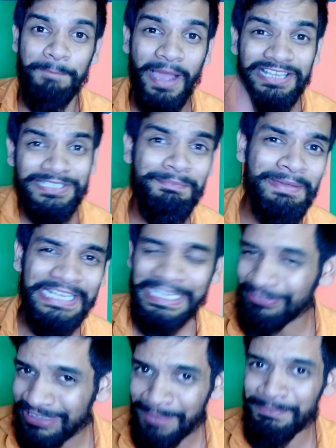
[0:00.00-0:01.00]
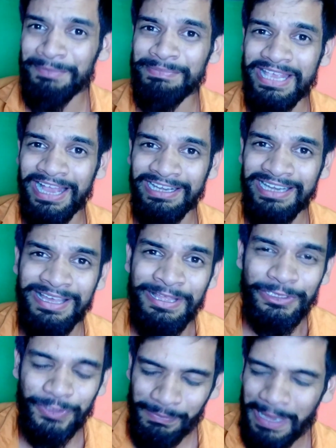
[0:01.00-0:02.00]
भाई जब मैंने ये वाला मीम देखा ना
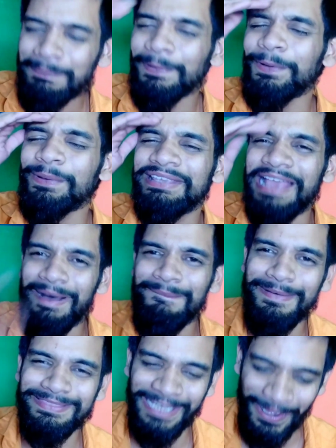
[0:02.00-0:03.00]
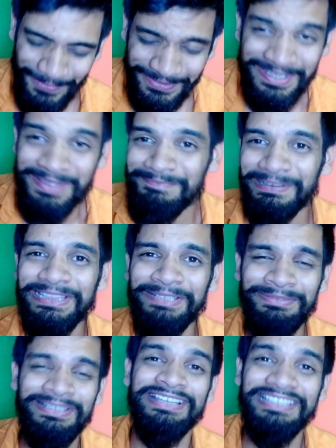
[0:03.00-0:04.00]
तो मैं आप लोग को क्या बताऊँ
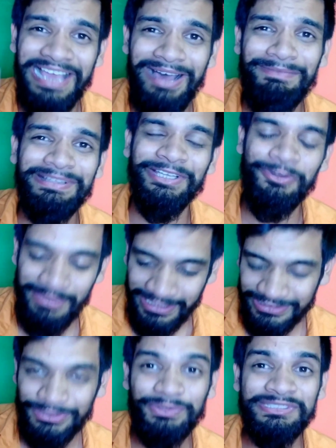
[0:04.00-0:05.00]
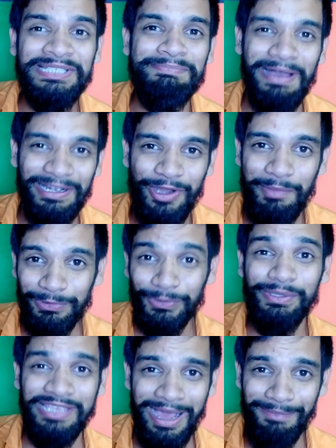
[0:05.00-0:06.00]
मतलब क्या बताऊँ मैं सोच नहीं पा रहा हूँ आप
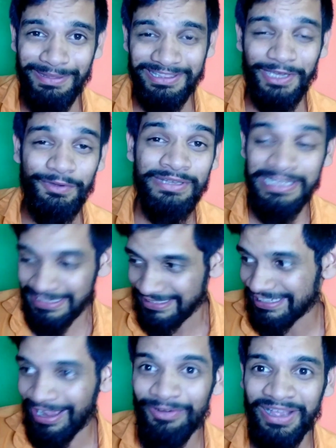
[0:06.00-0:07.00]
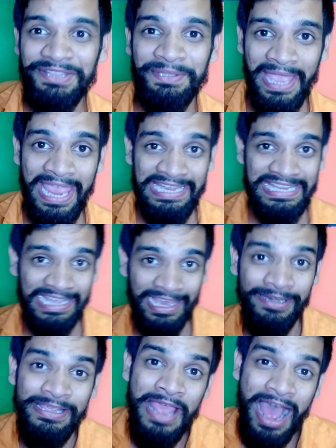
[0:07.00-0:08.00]
लोगों को क्या बताऊँ लिखा होगा तो है नहीं
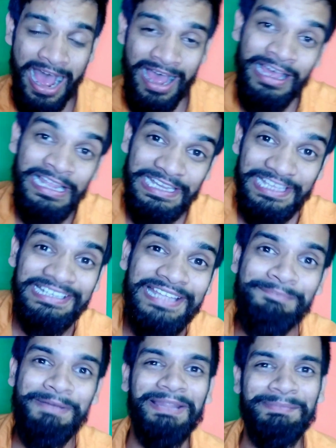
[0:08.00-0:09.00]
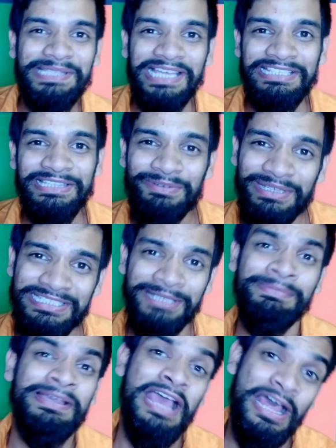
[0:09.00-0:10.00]
खैर हाँ लेकिन एक बात बता देता हूँ कि
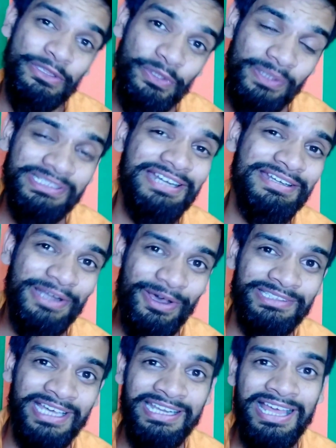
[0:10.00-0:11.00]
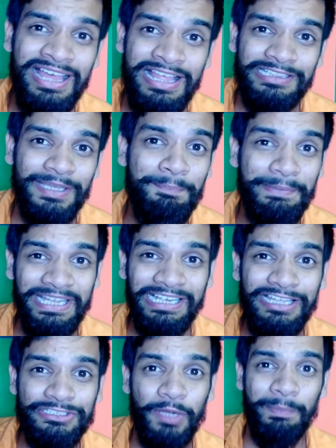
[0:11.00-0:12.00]
जब 2009 था ना तब
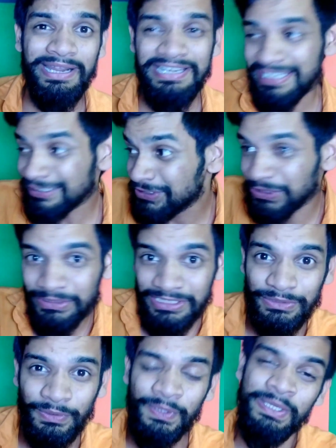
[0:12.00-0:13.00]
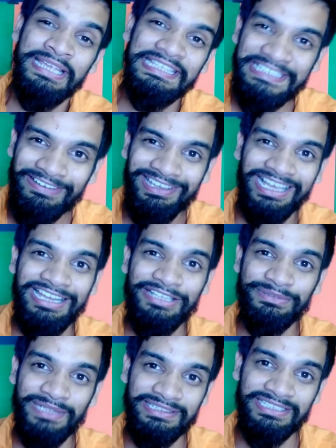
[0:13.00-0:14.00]
प्रियंका चोपड़ा निक जोनस को ये वाला गाना
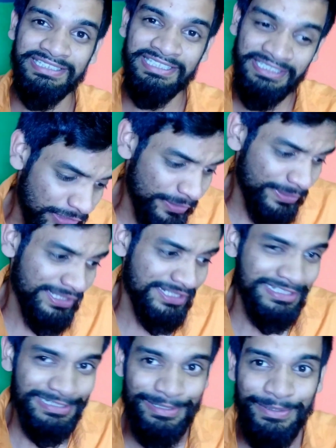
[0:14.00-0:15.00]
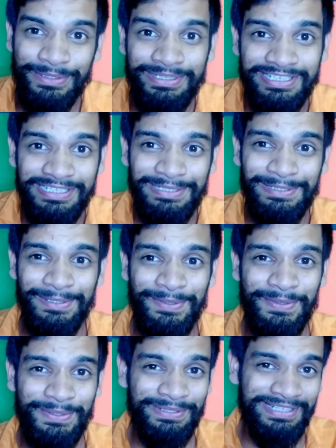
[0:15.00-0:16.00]
सुनाती थी लोरी लोरी
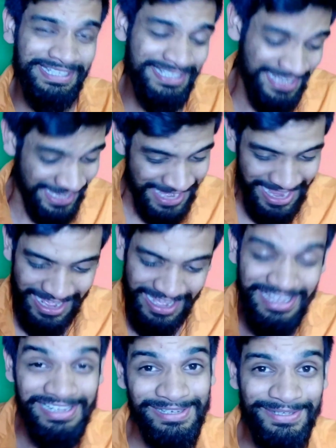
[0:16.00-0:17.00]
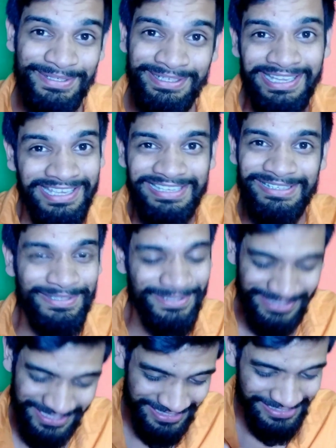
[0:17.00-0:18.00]
लोरी हाँ लोरी
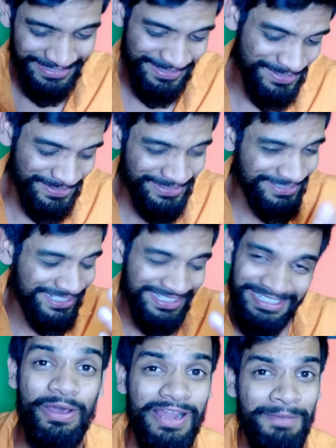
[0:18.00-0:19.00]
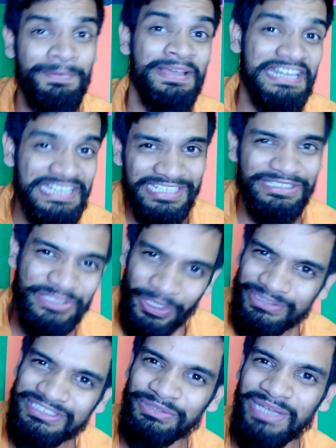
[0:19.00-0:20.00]
लोरी लोरी और अब निक
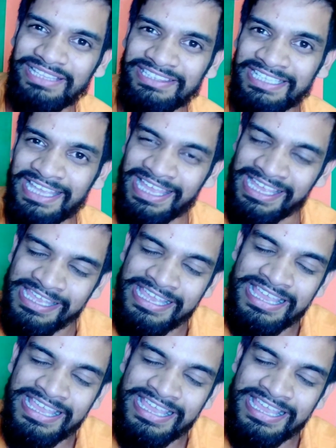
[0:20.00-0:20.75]
जोन सुनाते हैं